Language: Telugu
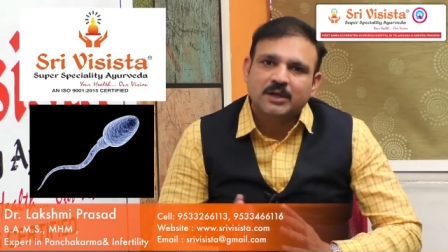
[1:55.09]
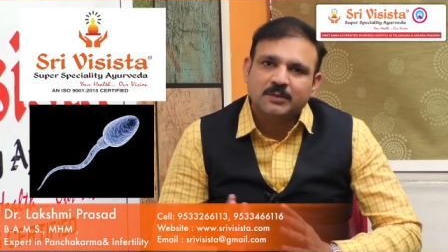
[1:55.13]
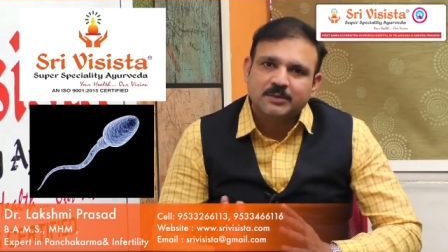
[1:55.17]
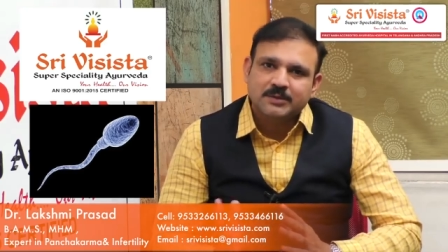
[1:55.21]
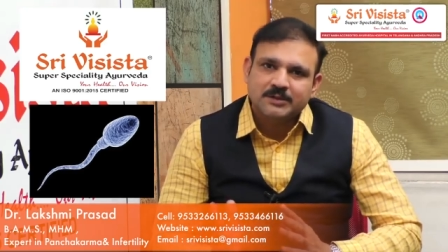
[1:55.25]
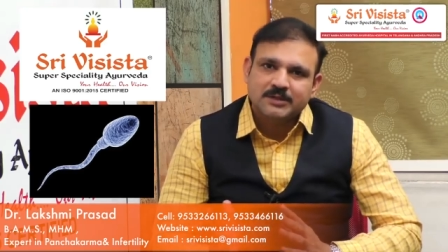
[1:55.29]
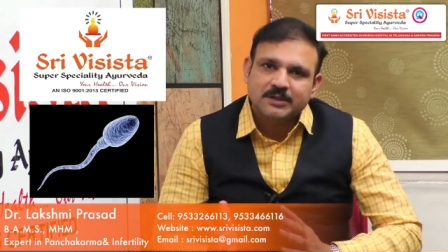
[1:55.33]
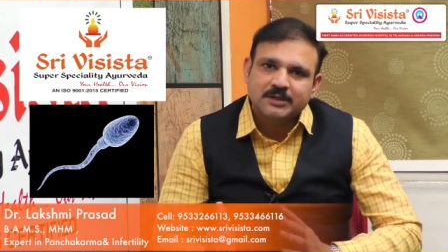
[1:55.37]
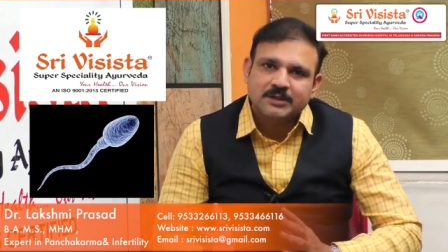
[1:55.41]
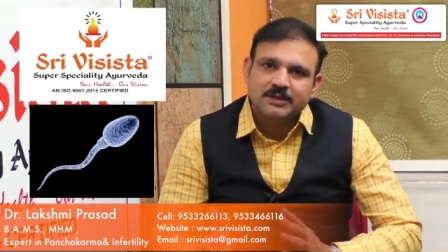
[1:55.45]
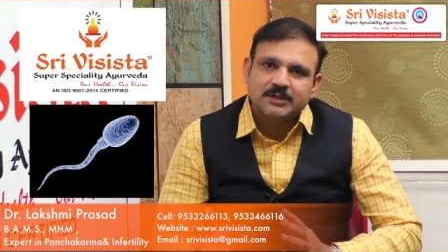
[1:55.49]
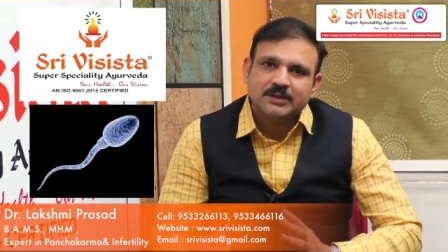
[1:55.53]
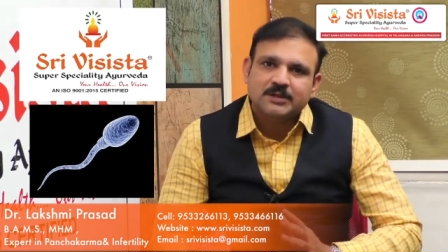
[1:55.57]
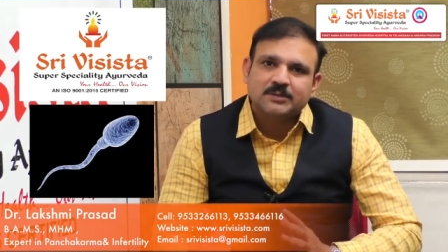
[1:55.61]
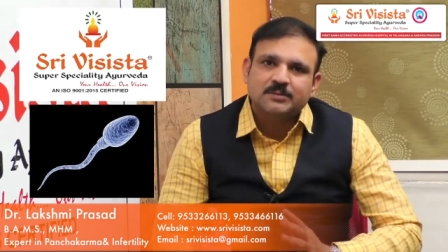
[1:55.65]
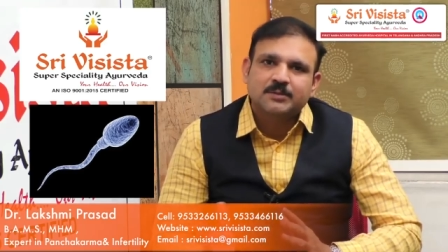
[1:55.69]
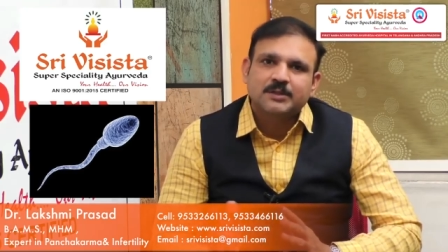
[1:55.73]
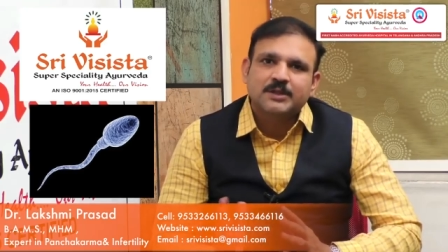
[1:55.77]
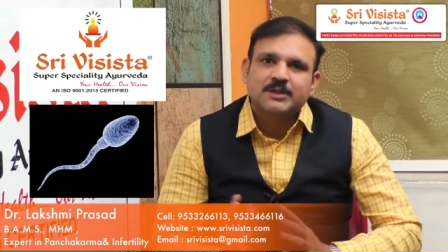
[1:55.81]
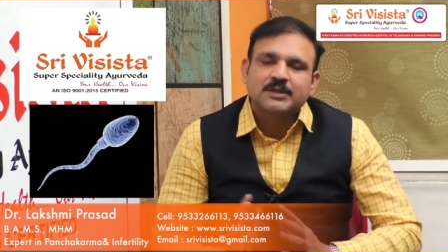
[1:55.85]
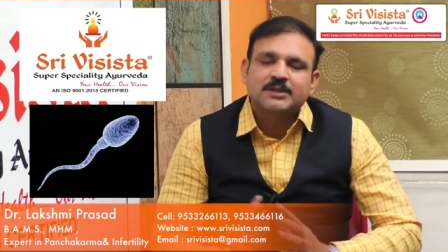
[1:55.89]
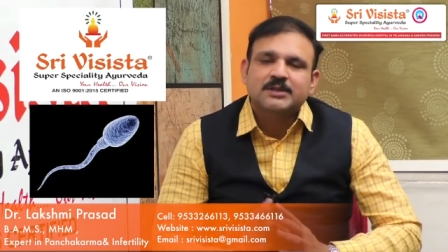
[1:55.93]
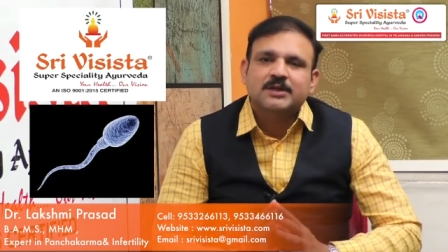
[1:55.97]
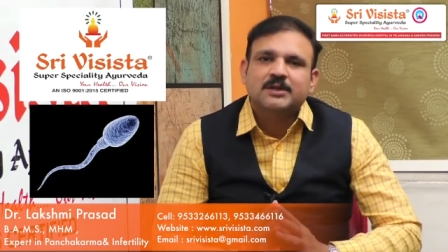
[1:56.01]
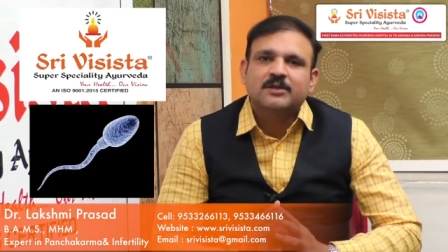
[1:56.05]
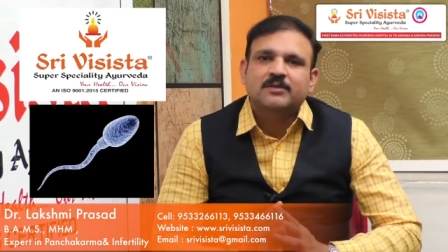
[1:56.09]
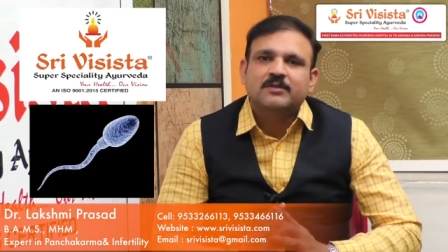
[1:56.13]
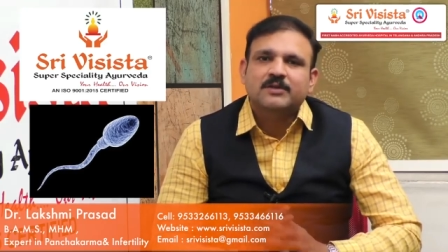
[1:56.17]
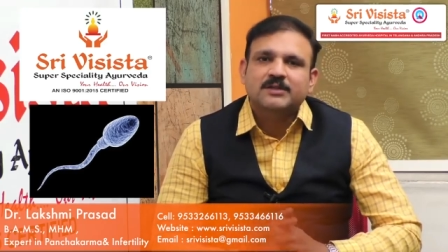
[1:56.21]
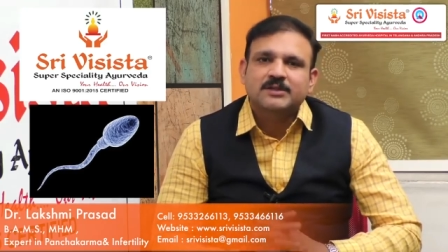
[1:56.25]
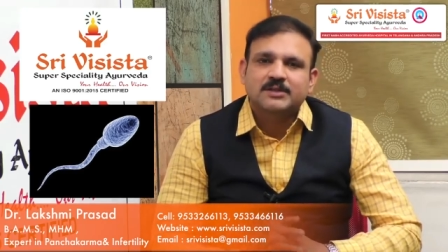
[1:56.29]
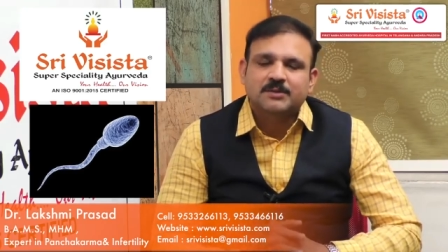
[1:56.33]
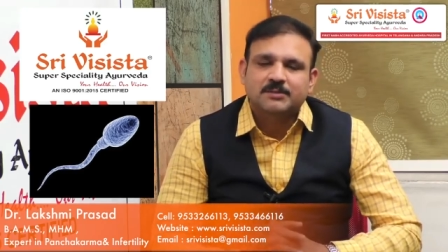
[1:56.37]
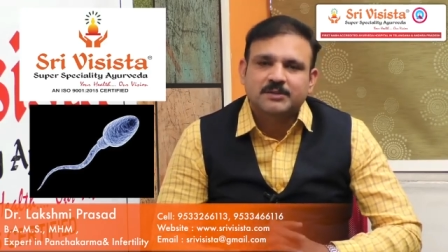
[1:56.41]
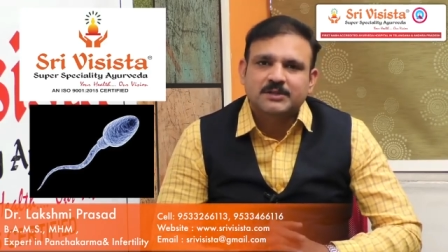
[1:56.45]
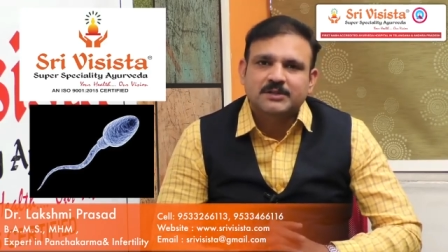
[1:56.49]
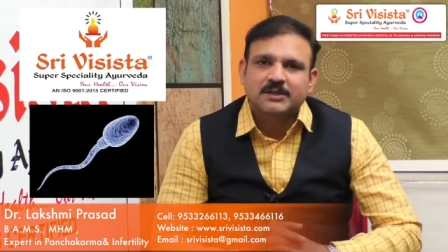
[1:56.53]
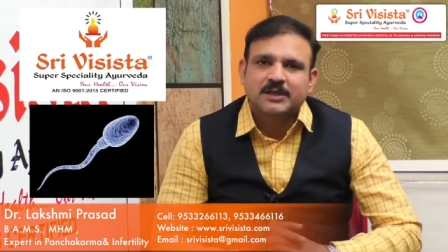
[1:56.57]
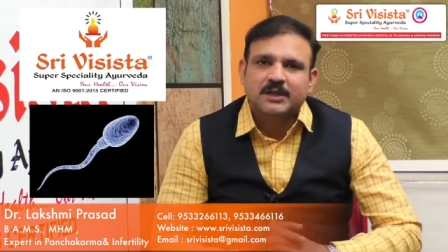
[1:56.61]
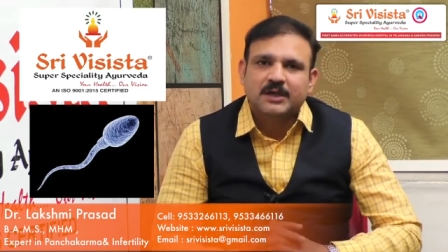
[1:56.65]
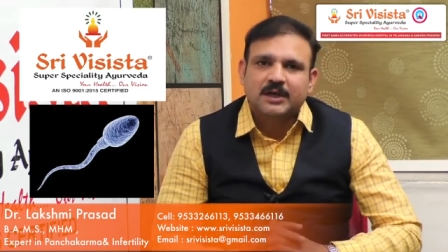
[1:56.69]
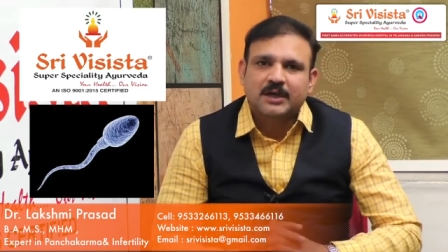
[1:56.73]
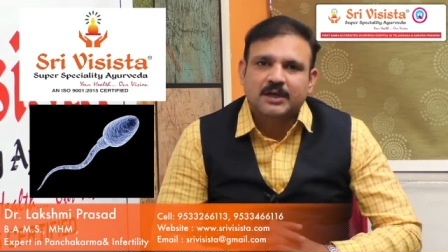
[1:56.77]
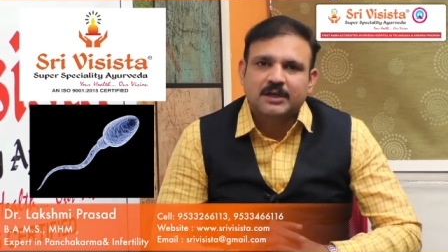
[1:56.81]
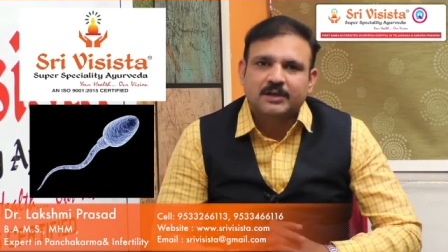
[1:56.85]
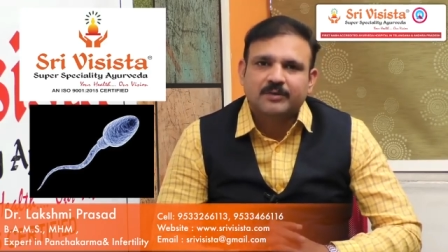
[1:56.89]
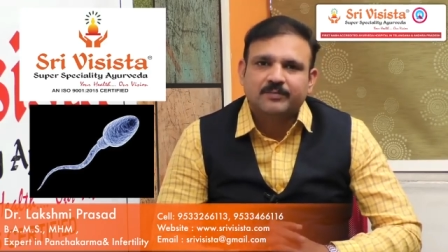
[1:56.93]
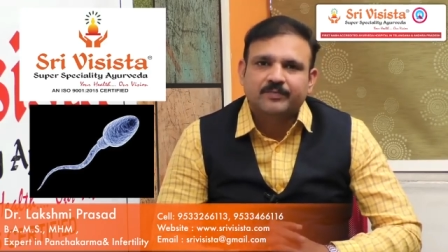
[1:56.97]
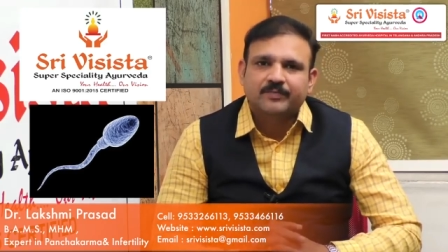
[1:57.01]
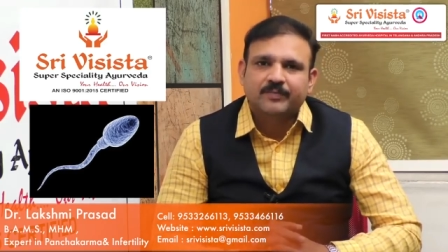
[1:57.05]
గర్భసంచికి సంబంధించినటువంటి సమస్యలు
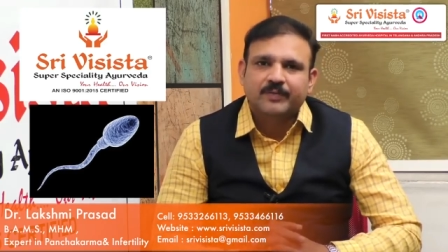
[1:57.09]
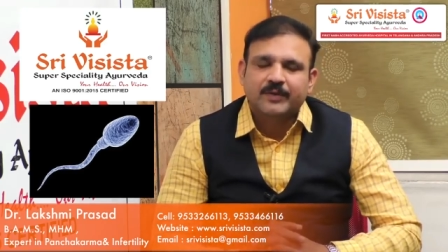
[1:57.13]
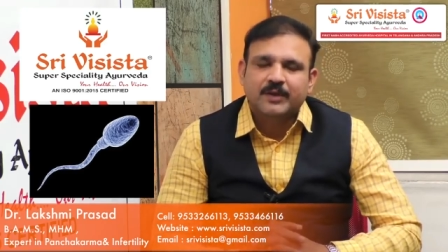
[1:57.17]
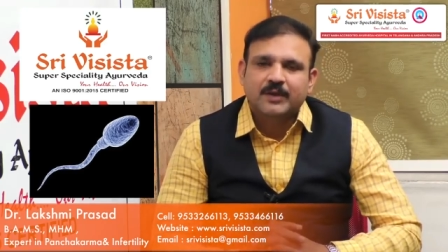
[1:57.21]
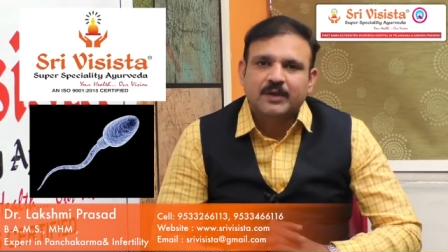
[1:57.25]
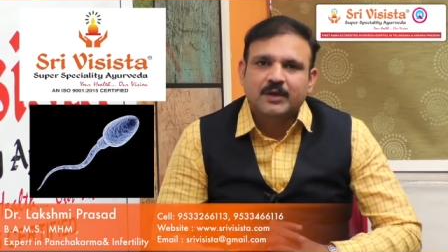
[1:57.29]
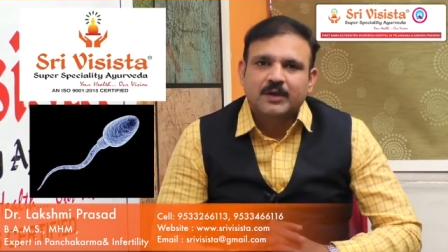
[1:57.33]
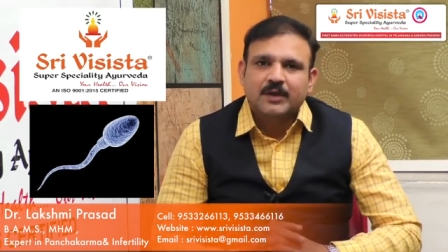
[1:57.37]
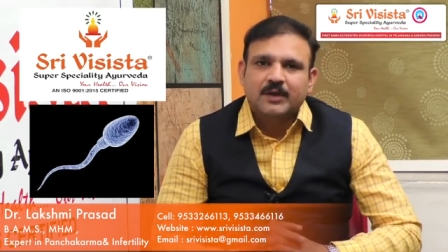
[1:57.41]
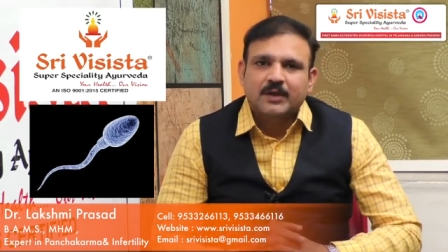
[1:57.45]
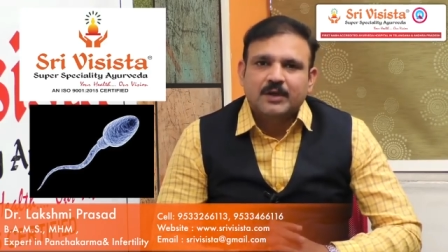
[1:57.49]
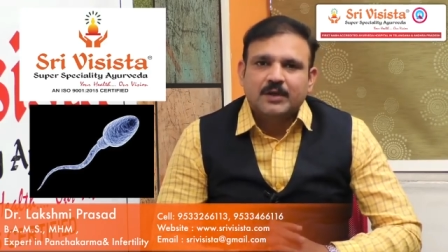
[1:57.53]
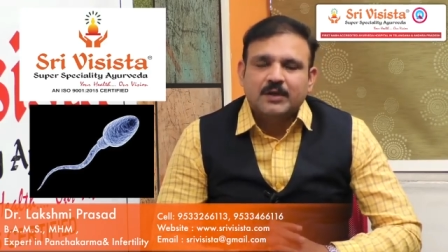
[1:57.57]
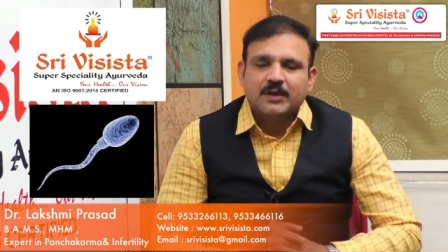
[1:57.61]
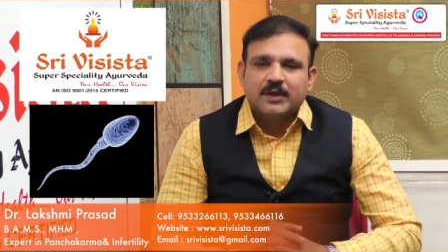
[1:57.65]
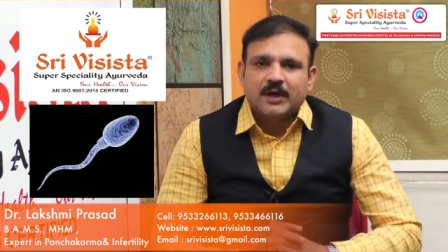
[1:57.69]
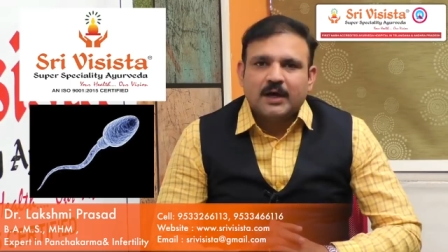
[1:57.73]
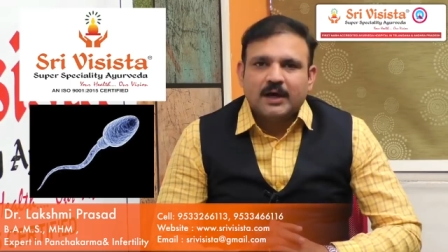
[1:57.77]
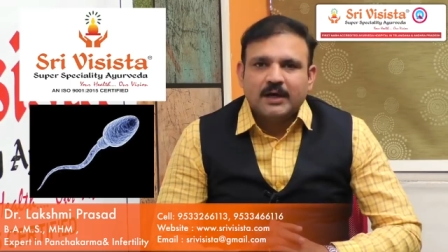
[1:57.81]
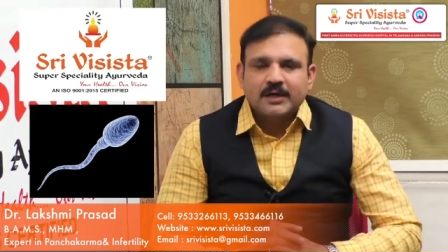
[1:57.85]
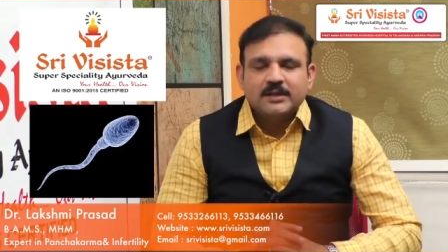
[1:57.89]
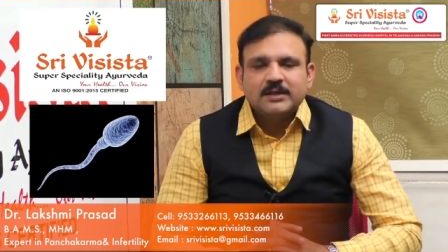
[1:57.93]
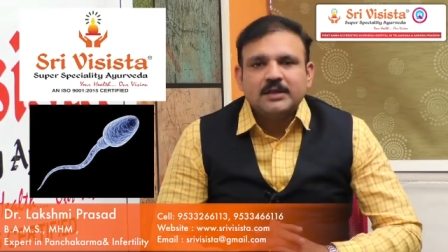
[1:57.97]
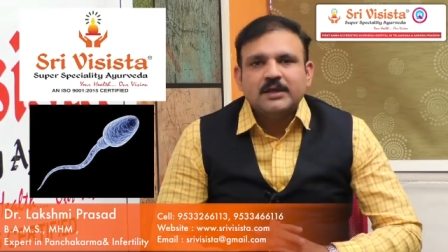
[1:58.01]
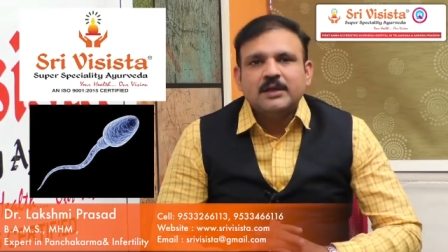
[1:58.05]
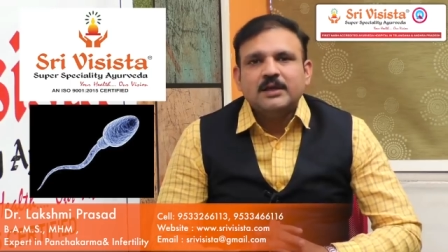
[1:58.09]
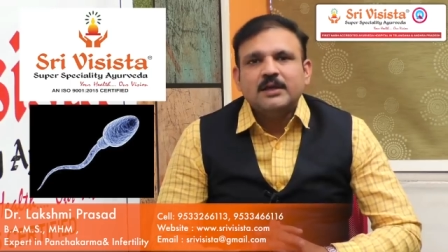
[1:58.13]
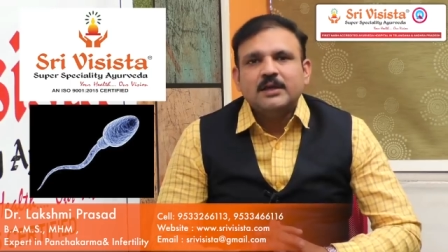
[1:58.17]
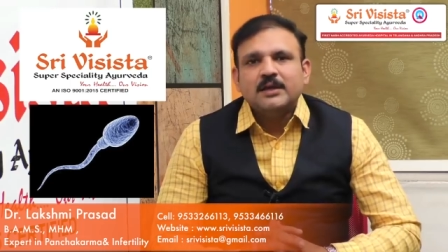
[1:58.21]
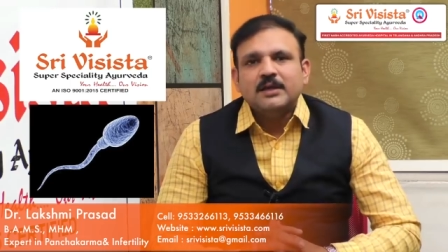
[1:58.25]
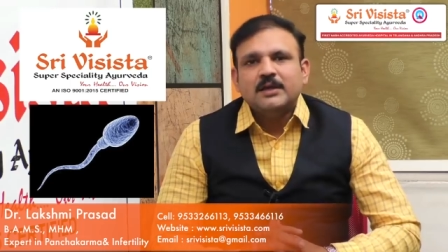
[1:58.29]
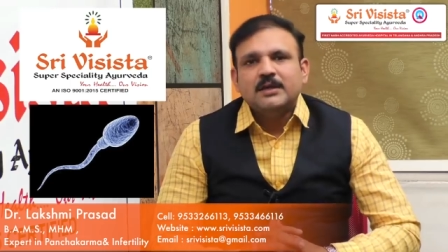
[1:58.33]
కానీ అయితే